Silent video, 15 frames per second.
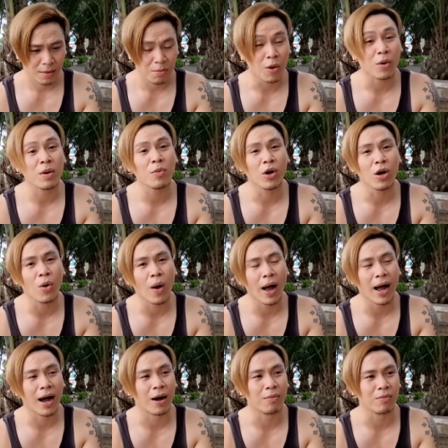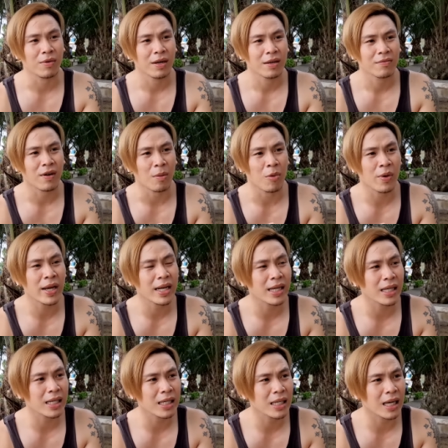một cái mùi hương hoa hồng và một ít
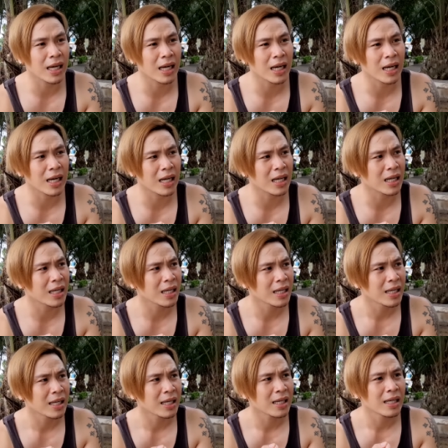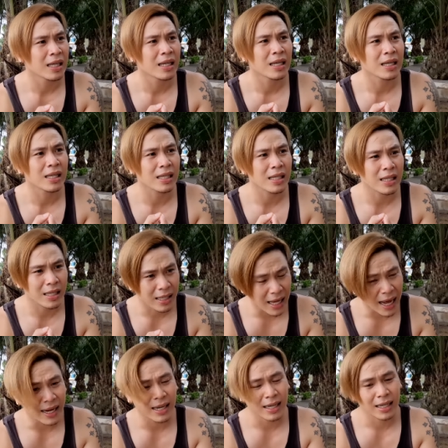uh,
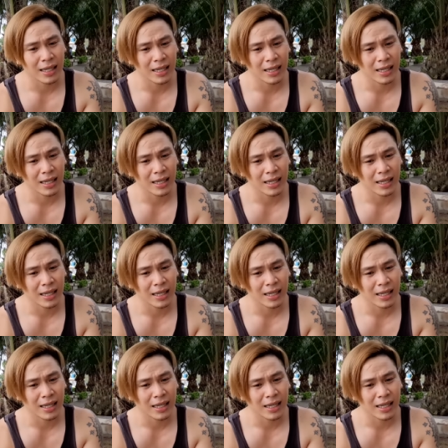chanh